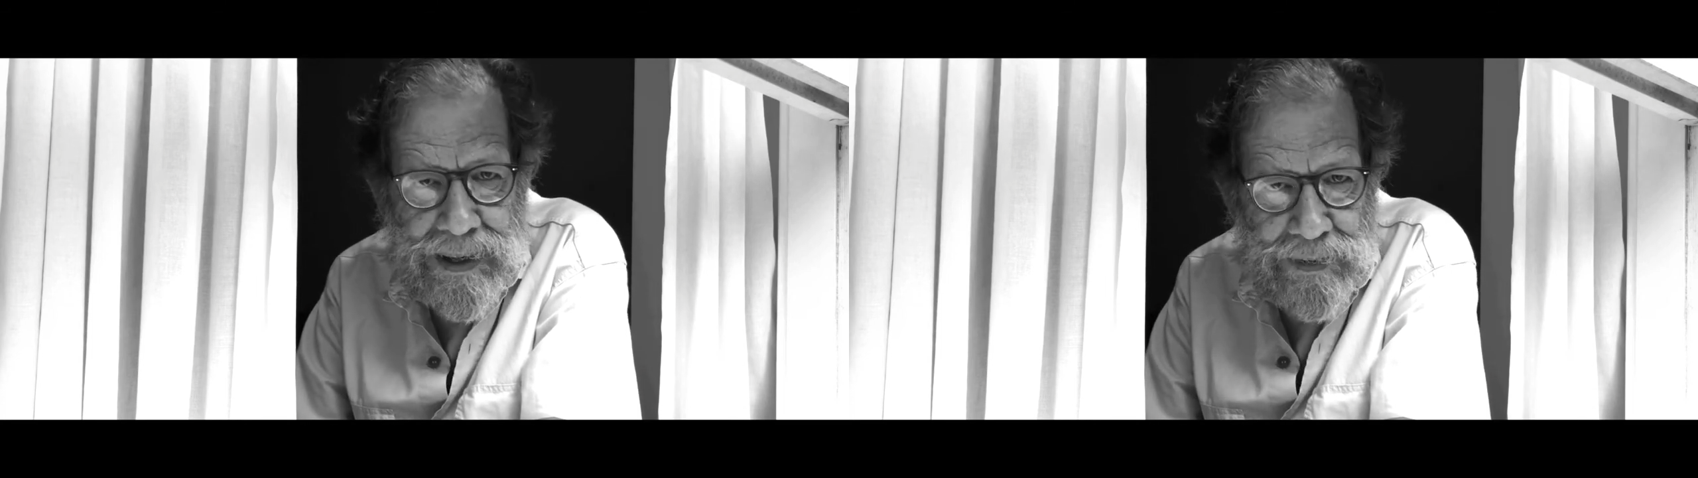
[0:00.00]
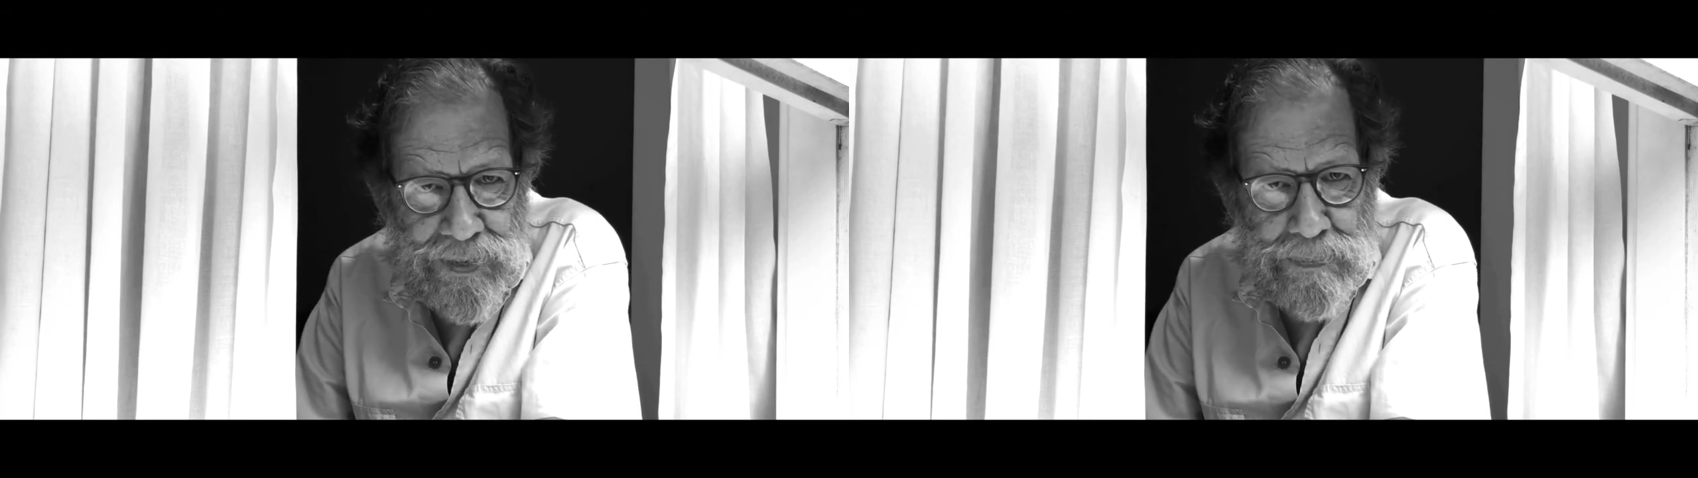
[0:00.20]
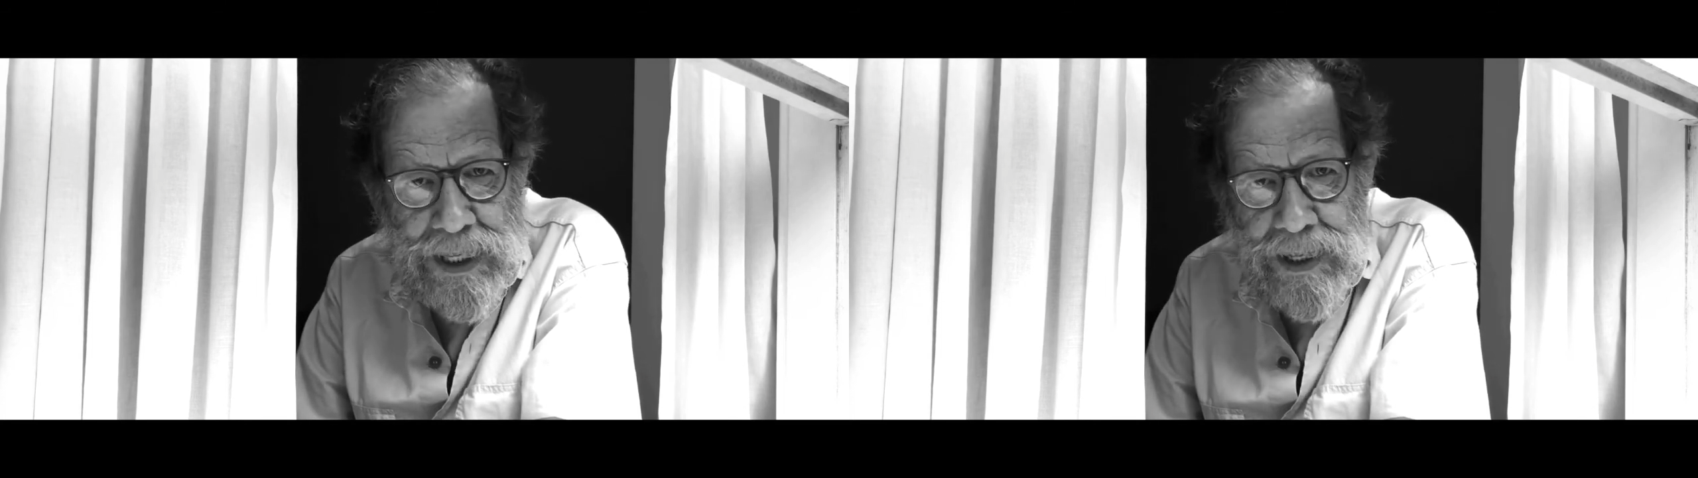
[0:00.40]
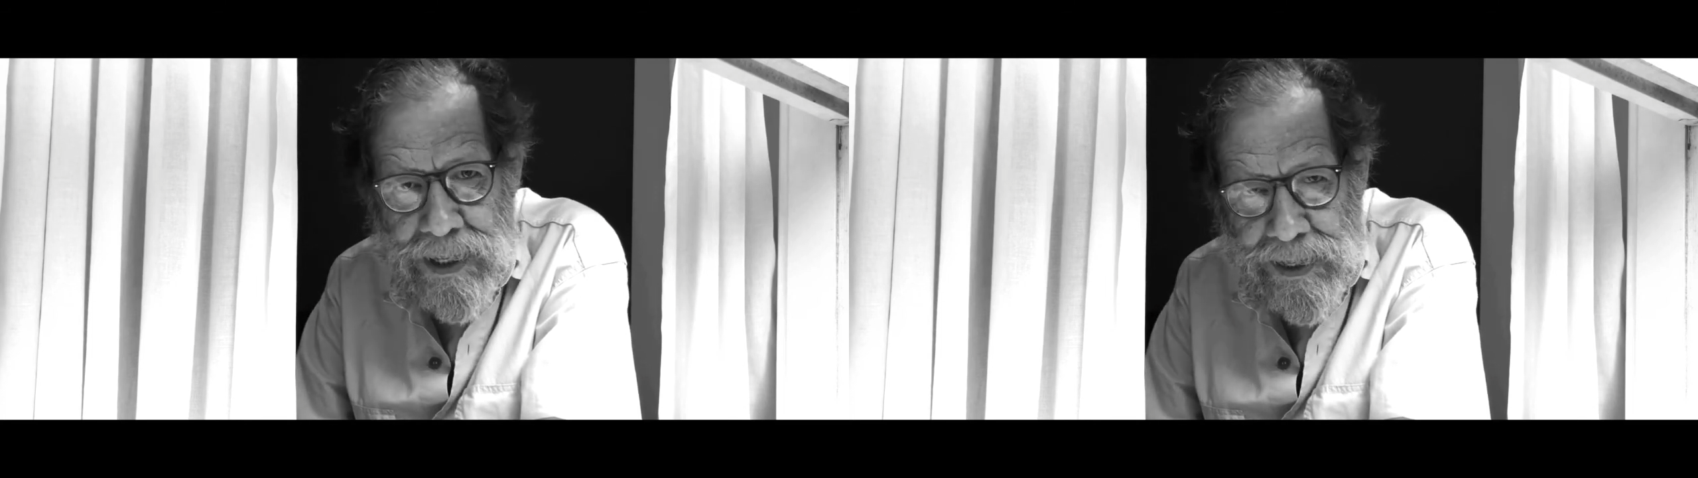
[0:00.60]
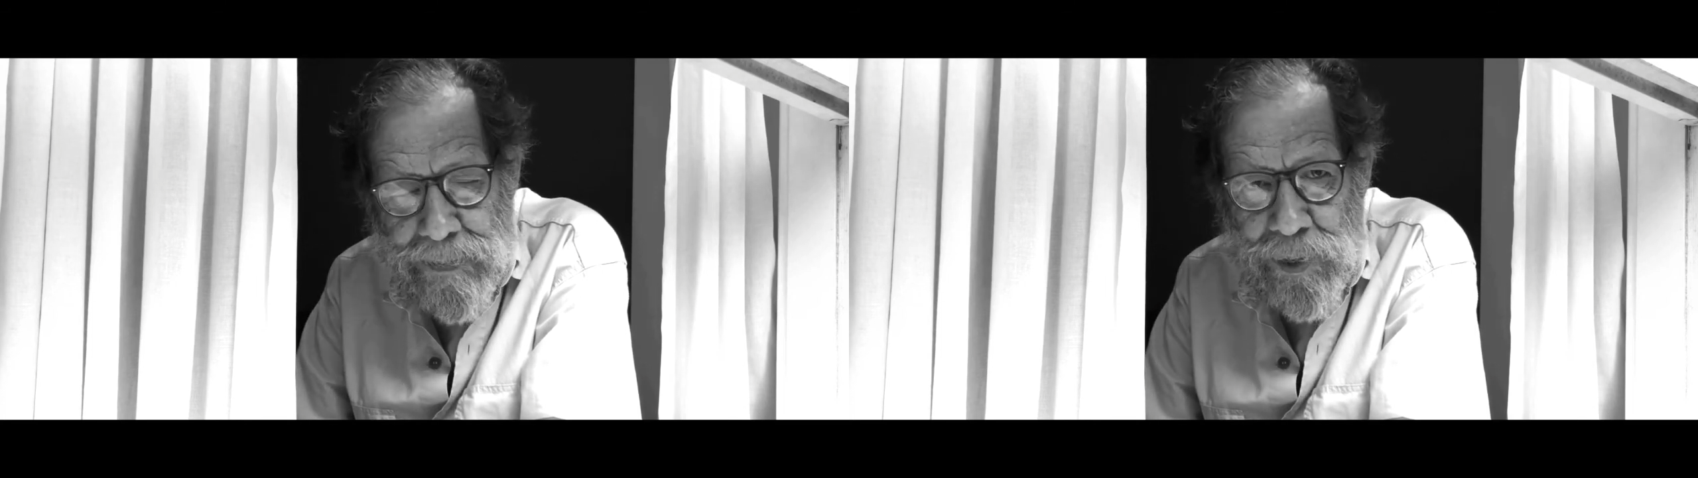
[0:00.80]
a
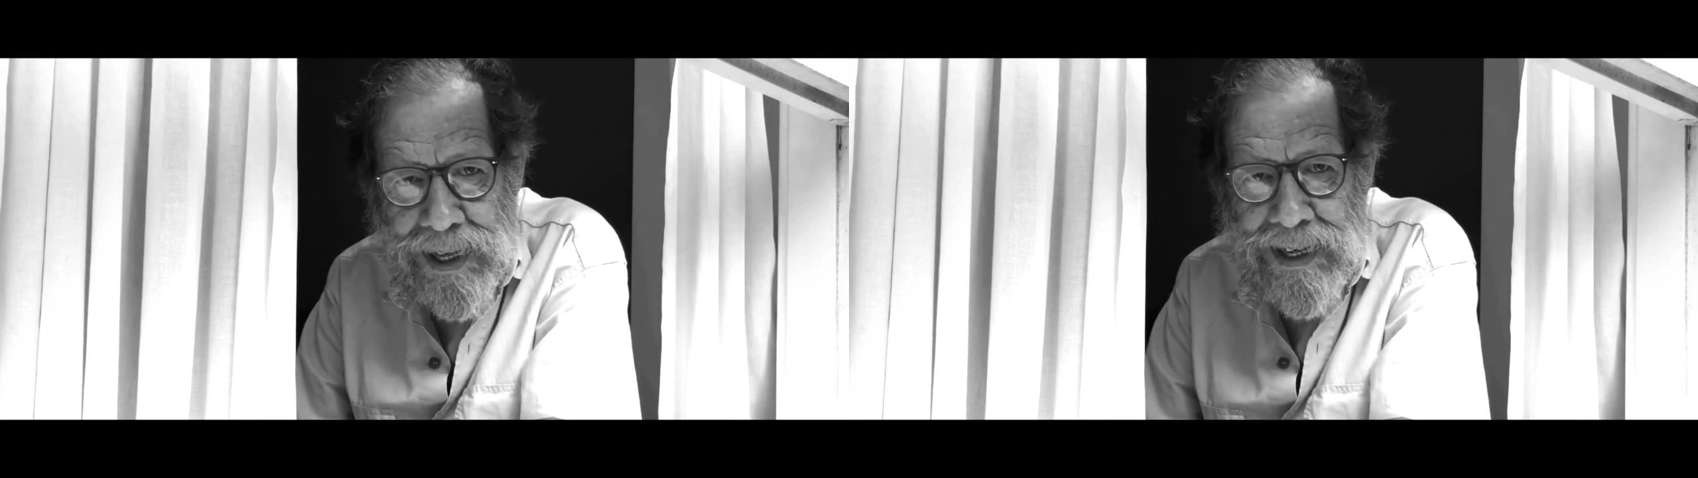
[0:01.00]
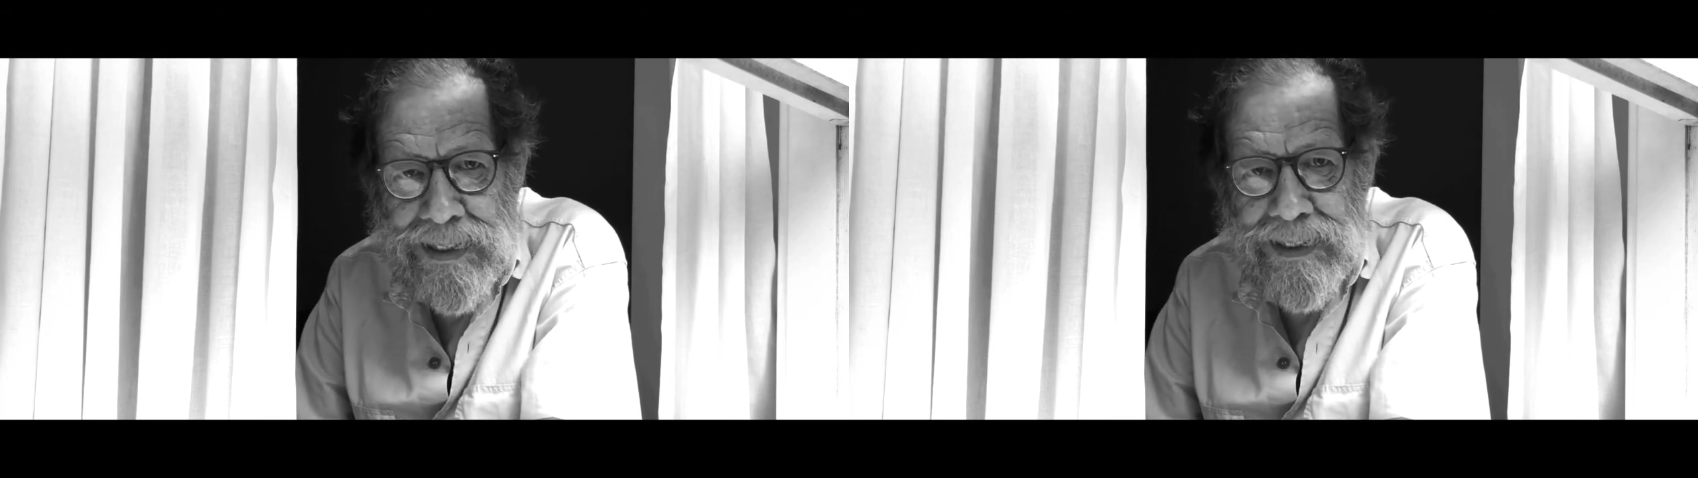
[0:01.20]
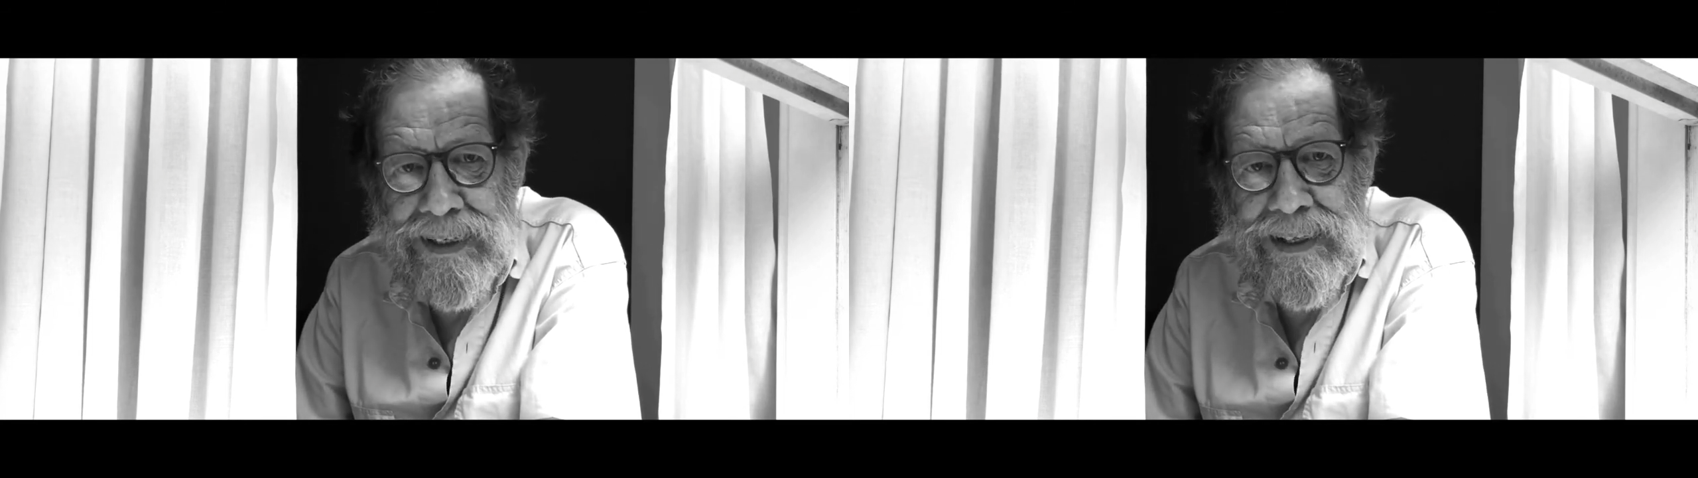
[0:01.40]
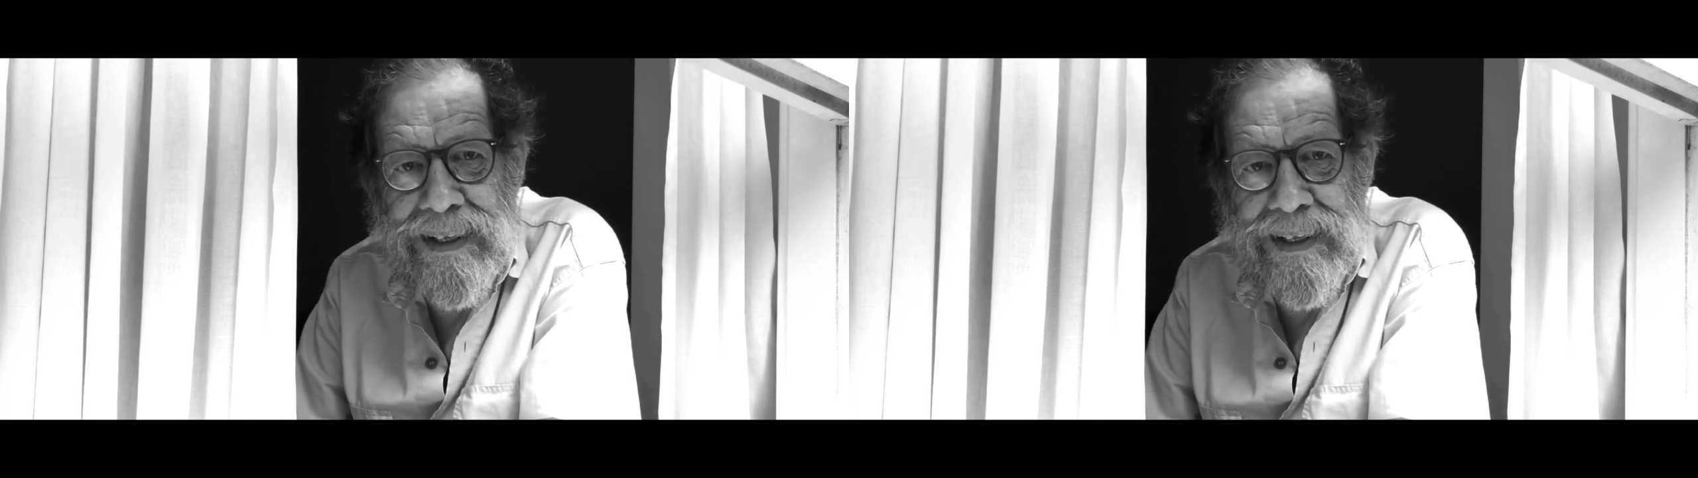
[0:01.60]
família, a namorada.